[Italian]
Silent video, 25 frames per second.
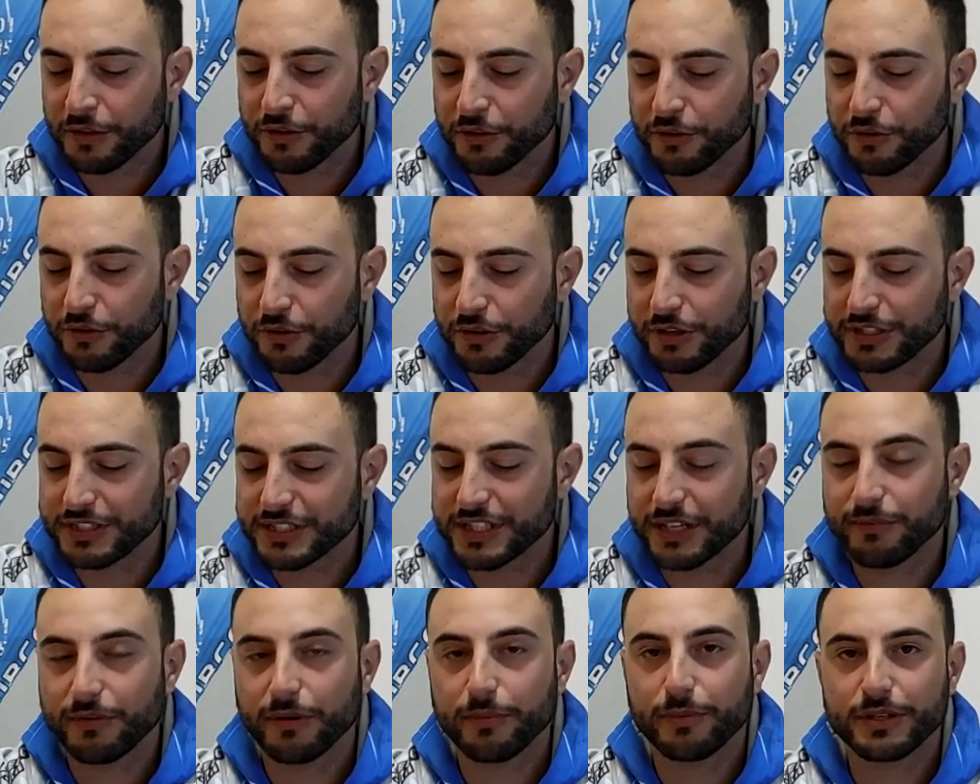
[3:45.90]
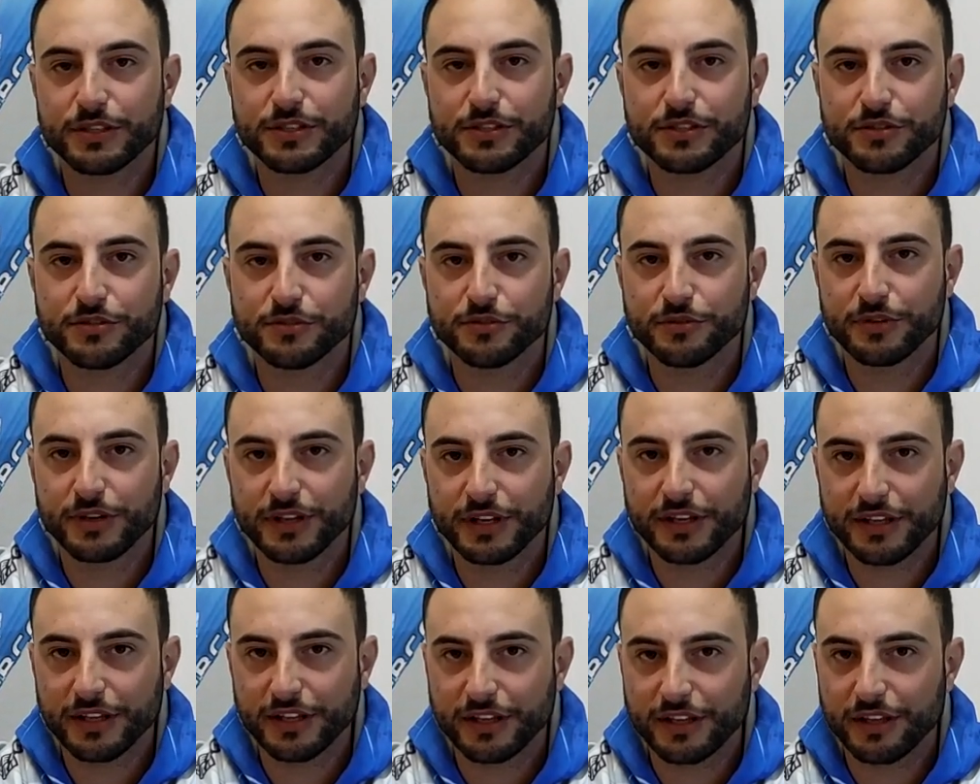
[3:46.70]
con estrema
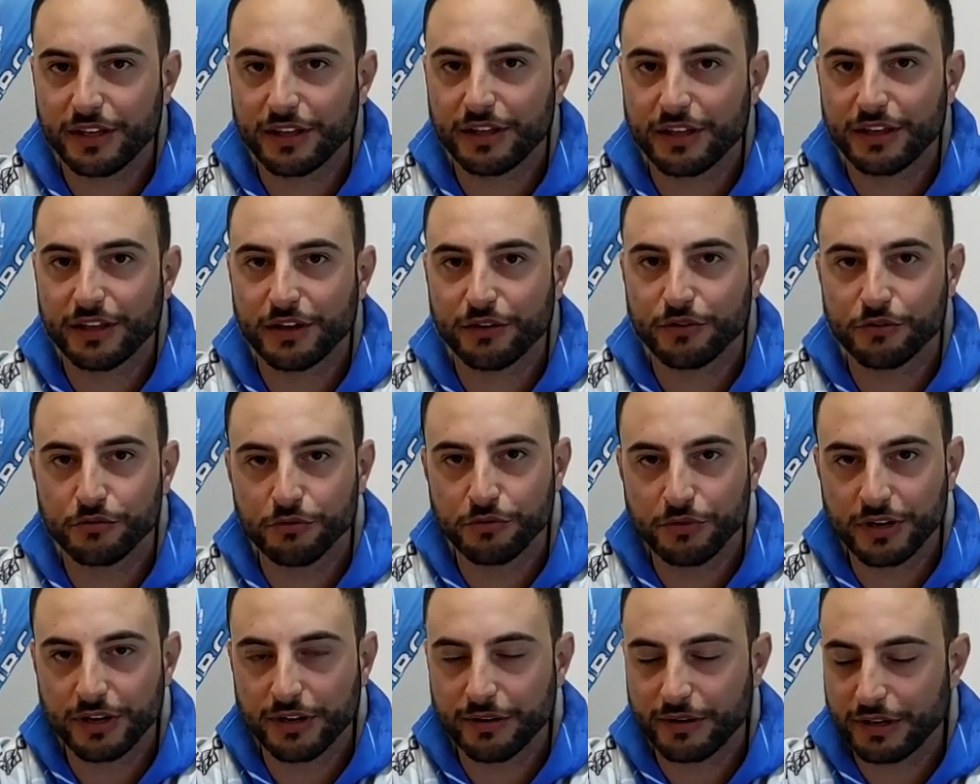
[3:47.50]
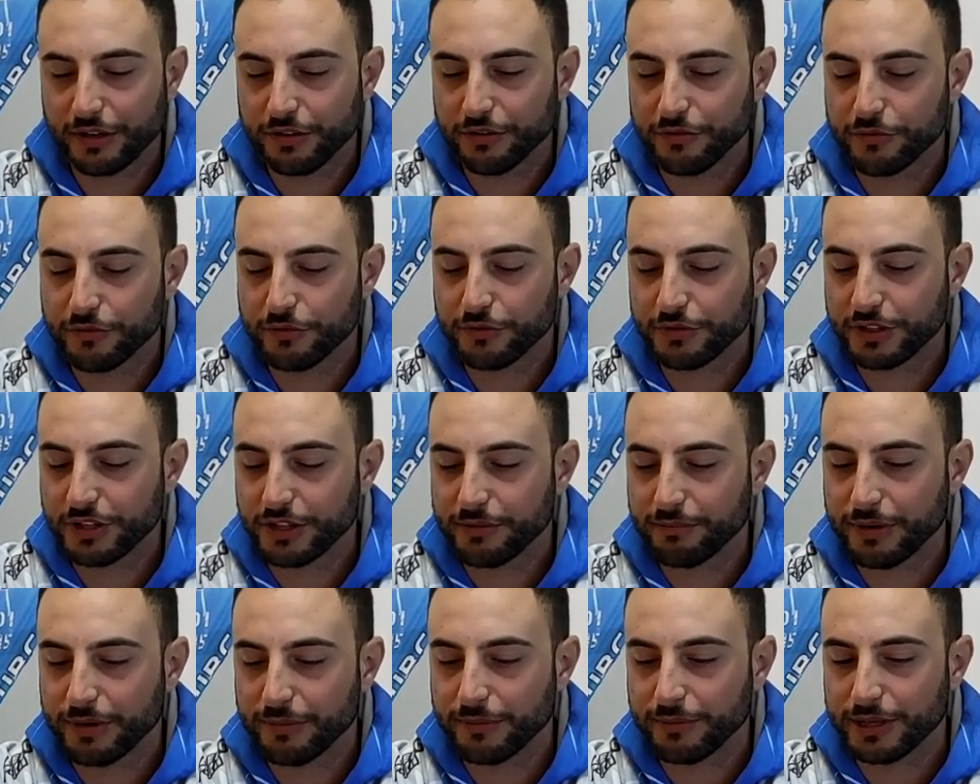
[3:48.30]
passione e cura nei confronti
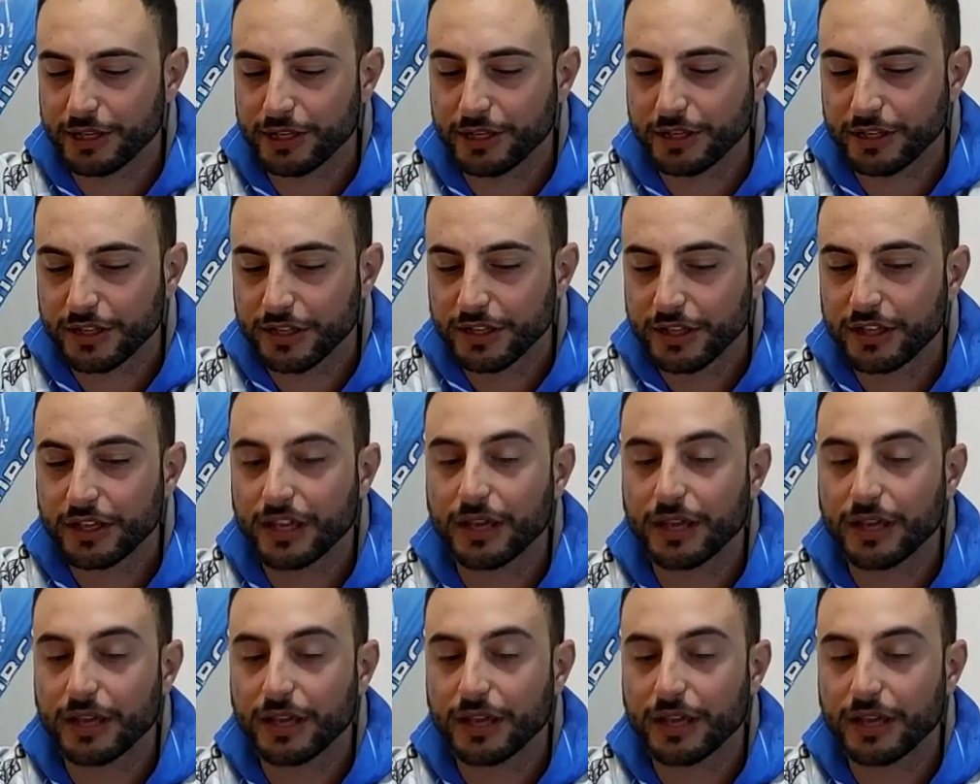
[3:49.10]
dei bambini,